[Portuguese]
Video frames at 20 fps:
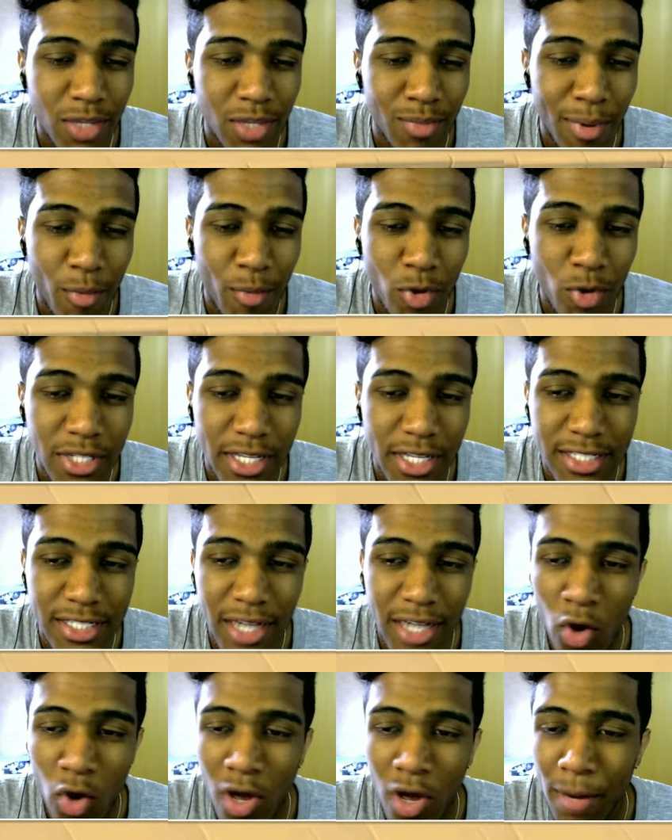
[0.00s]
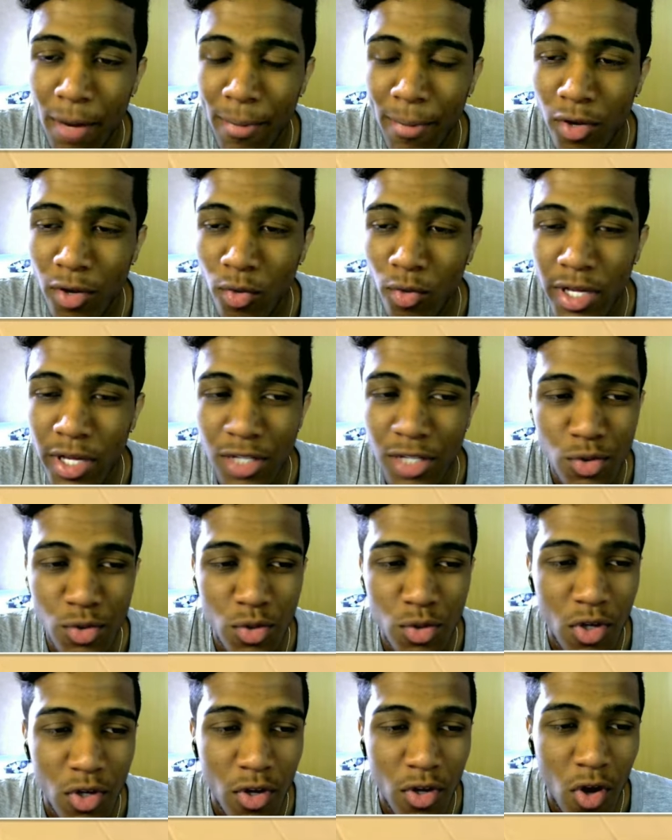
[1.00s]
Ei, tem uma moça aqui já. Ô, oh, cara, para com
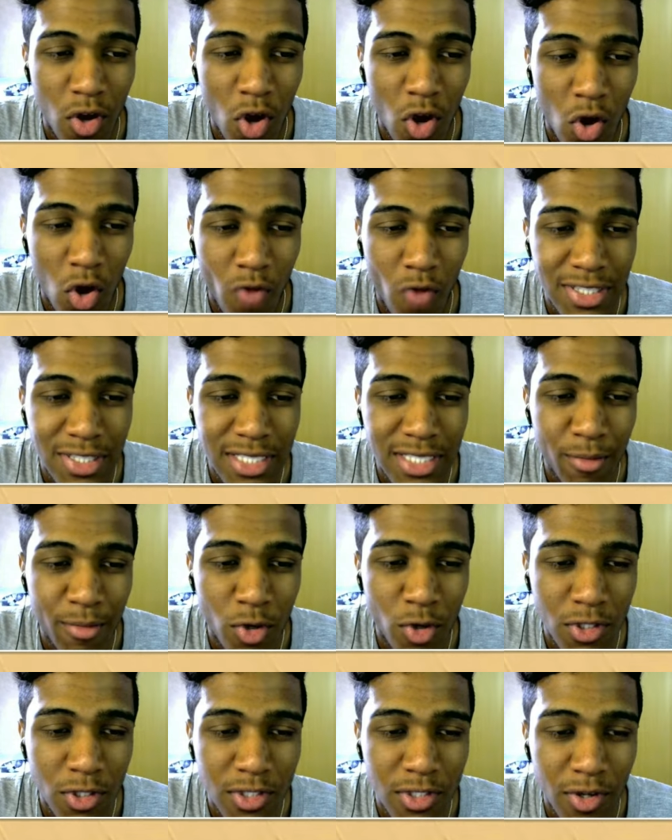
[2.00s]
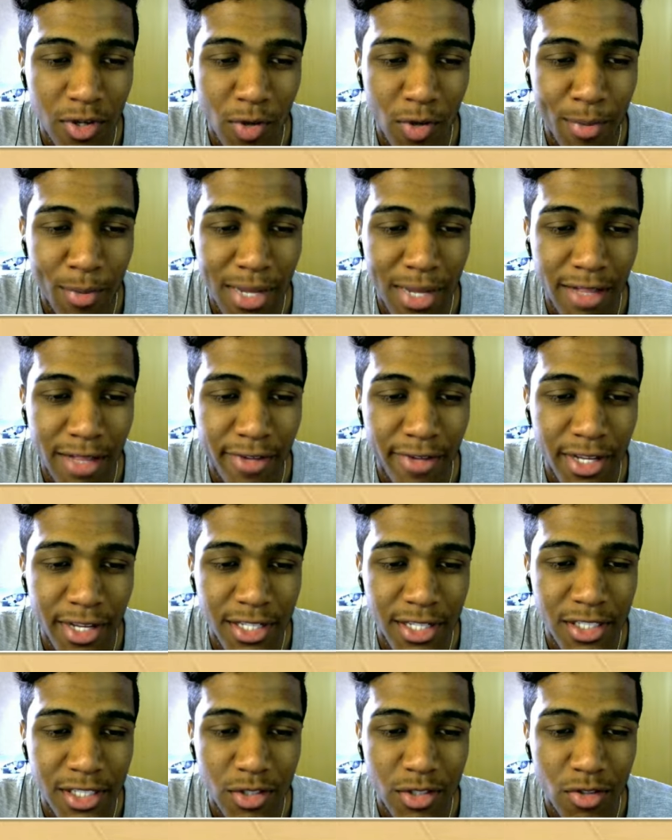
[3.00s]
isso. Conversa com a moça. Olha como é que ela
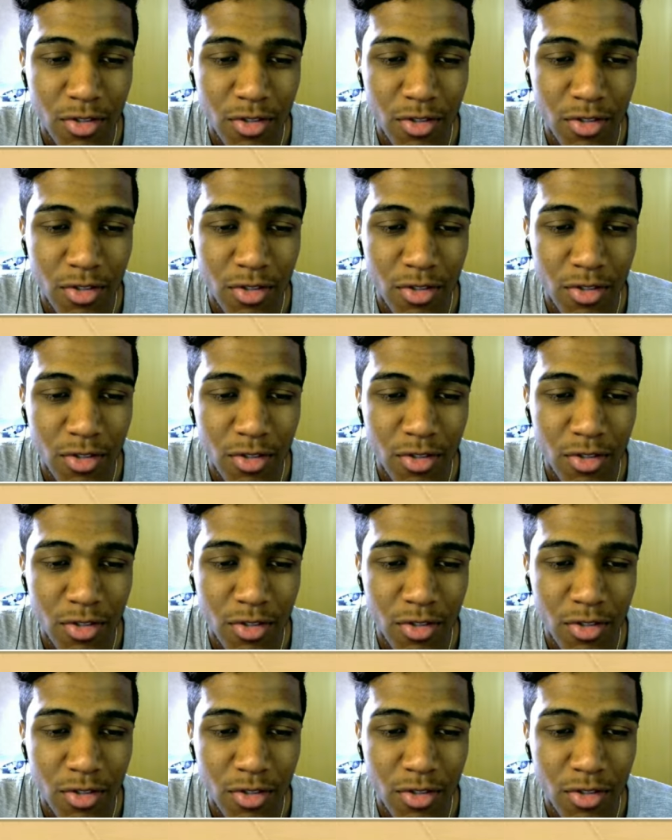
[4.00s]
vem,